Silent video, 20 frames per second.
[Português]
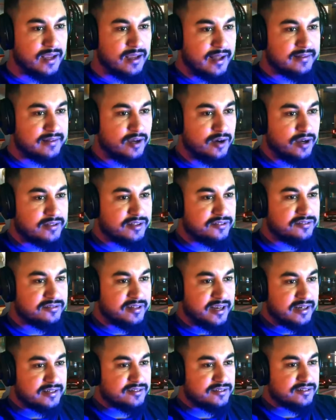Ah não, ó, deu
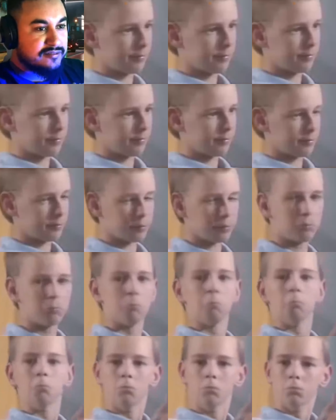certo sim, ele já tá
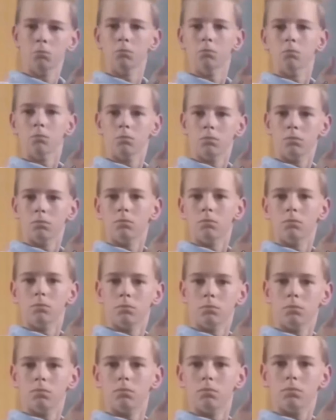indo lá no carro. É
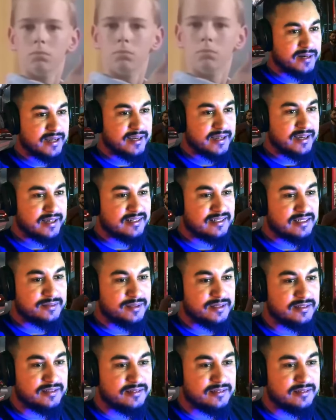que tá longe pra caramba.